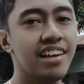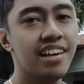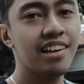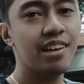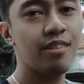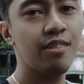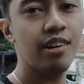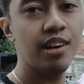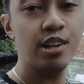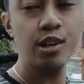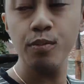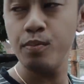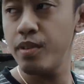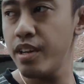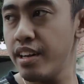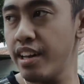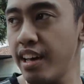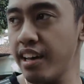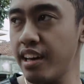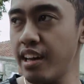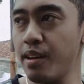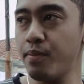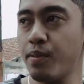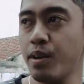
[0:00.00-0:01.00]
gue hidup di
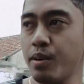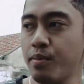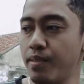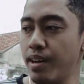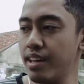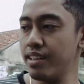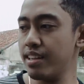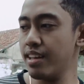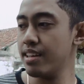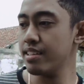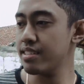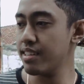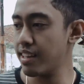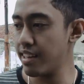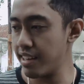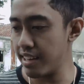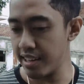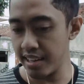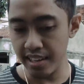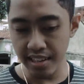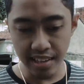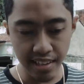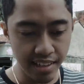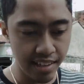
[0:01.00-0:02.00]
daerah
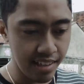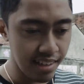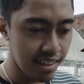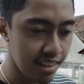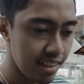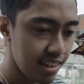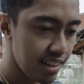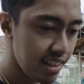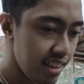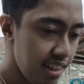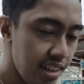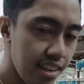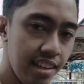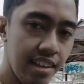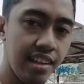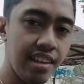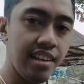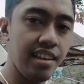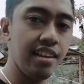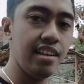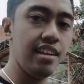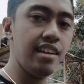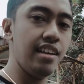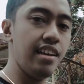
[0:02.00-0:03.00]
perbatasan
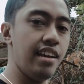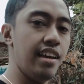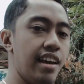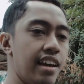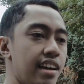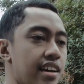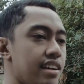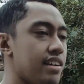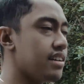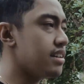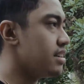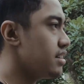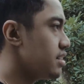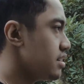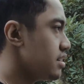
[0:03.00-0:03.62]
yang